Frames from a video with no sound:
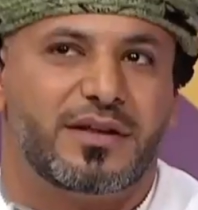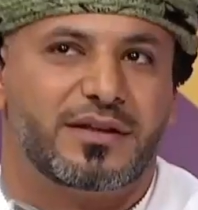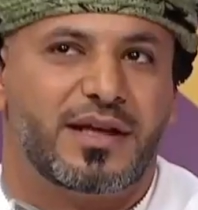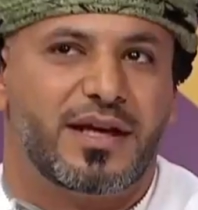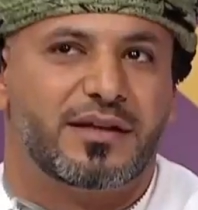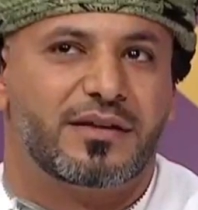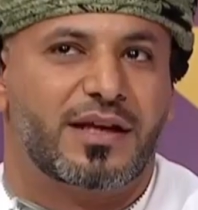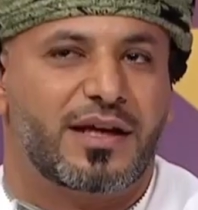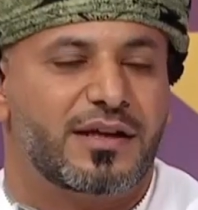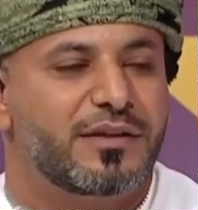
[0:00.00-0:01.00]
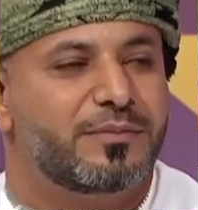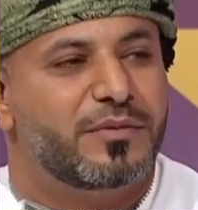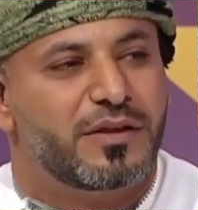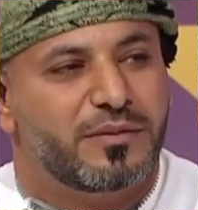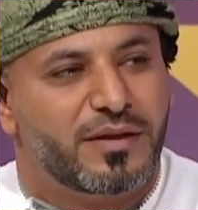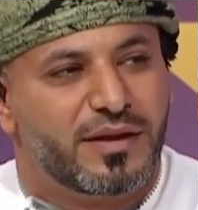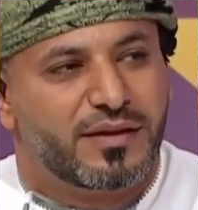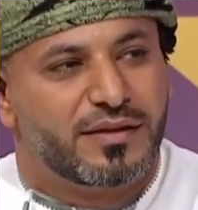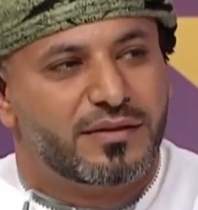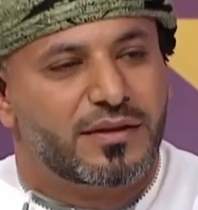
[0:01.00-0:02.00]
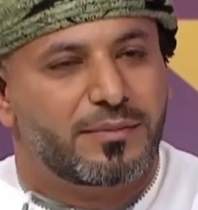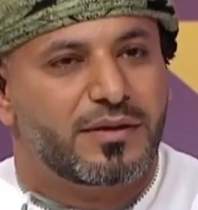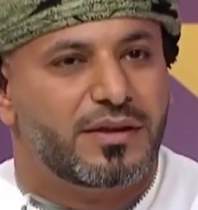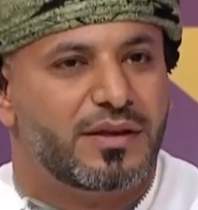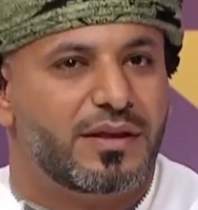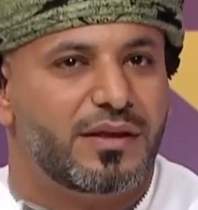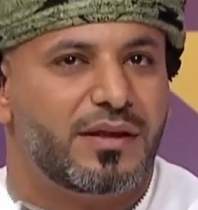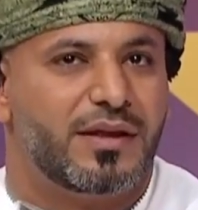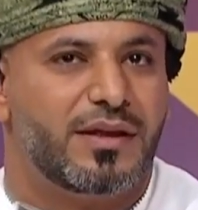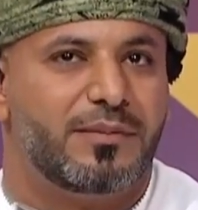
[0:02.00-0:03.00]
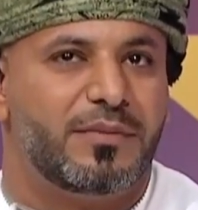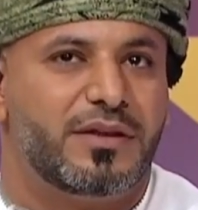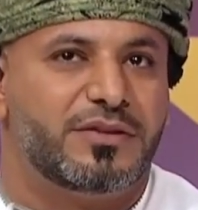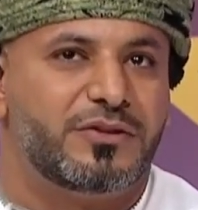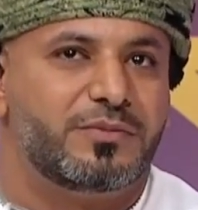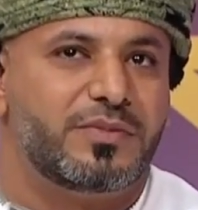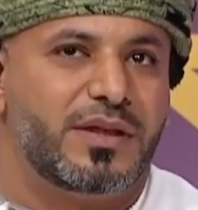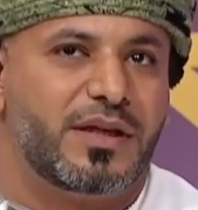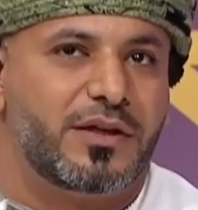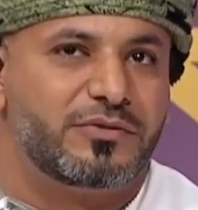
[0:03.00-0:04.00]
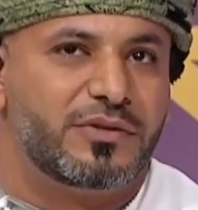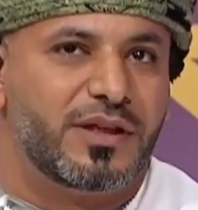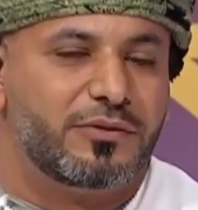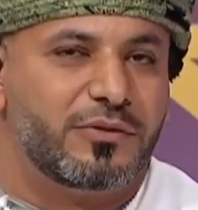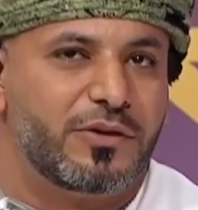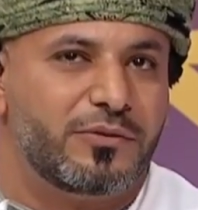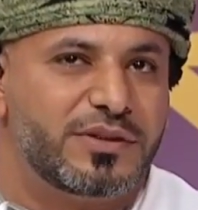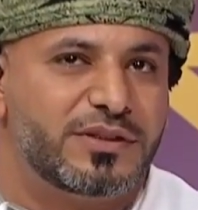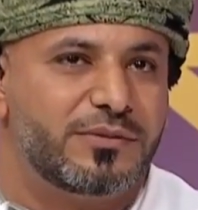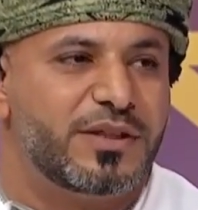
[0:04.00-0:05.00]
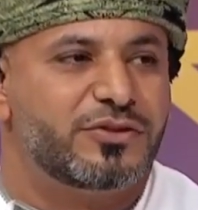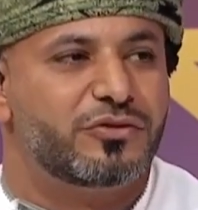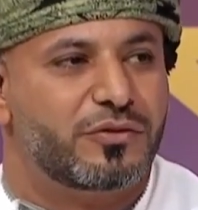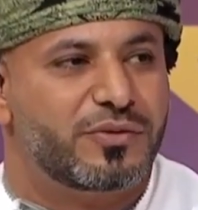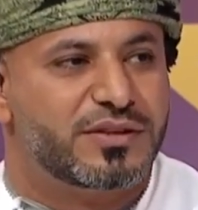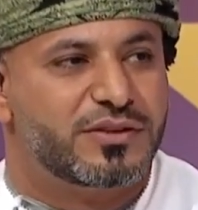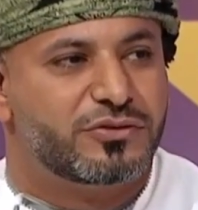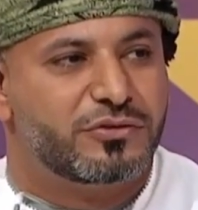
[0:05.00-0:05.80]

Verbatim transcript: آه، كان قريب من المئة طبعا احنا لما نحسب آه، او لو الوزن ما نشوف الوزن